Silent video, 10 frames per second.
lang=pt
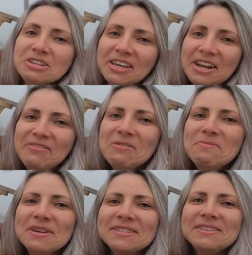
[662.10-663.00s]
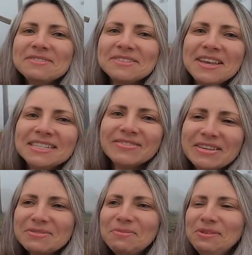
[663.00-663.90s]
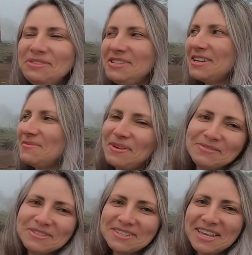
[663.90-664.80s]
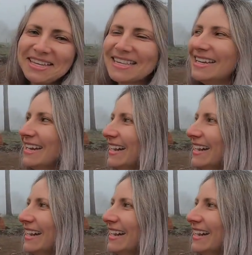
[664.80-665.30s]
eu já gravei umas 5, 6 vezes o bom dia aqui para vocês.